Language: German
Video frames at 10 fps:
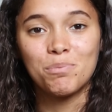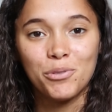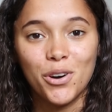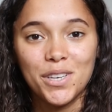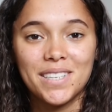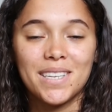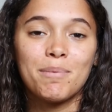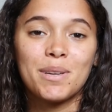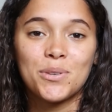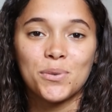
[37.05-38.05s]
Und bevor ich jetzt
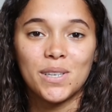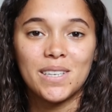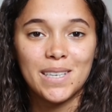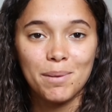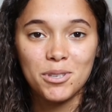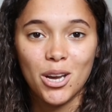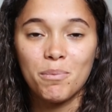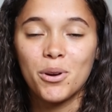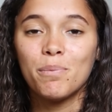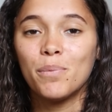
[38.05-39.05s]
aber zu den Tipps
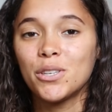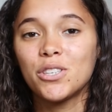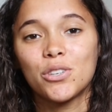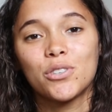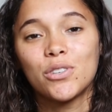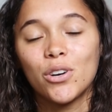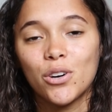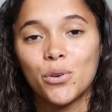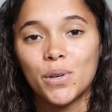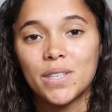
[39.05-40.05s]
komme, möchte ich euch
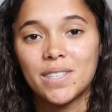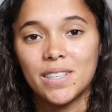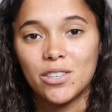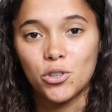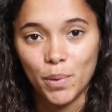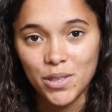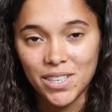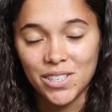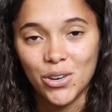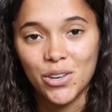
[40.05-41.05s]
noch kurz den
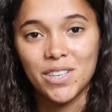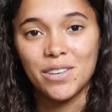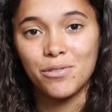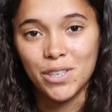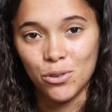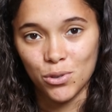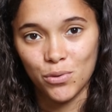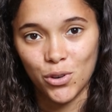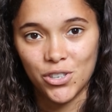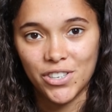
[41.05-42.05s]
Sponsor des heutigen Videos
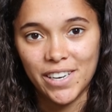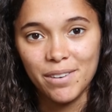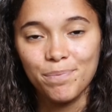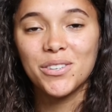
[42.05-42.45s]
vorstellen.